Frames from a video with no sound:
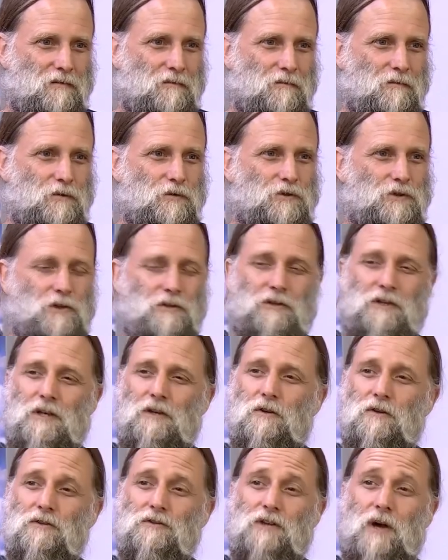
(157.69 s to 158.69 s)
Muchos de
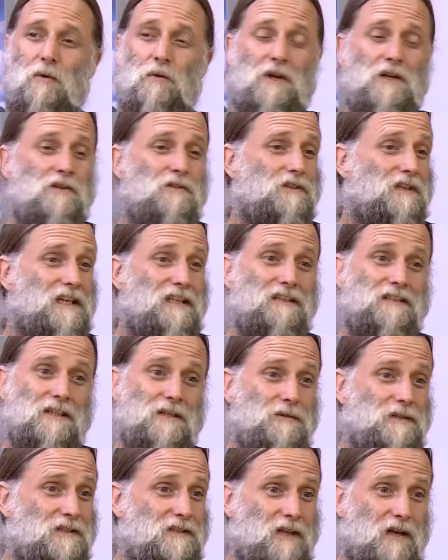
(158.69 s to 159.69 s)
los abuelos que he
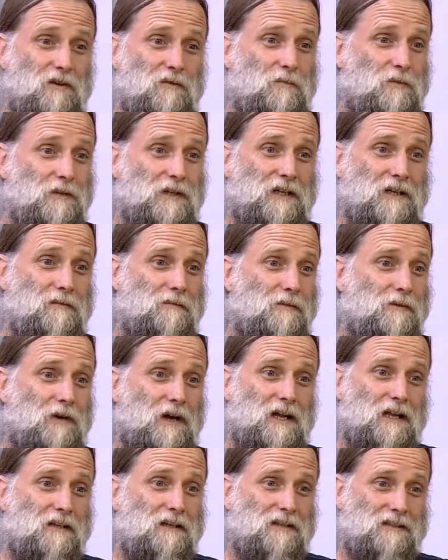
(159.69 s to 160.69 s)
entrevistado, por ejemplo,
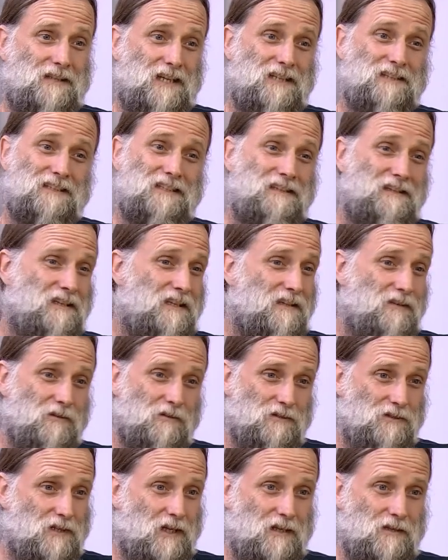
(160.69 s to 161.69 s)
han trascendido
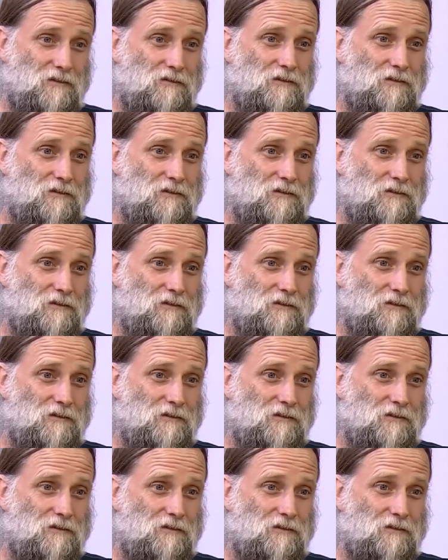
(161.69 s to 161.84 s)
ya, ¿no?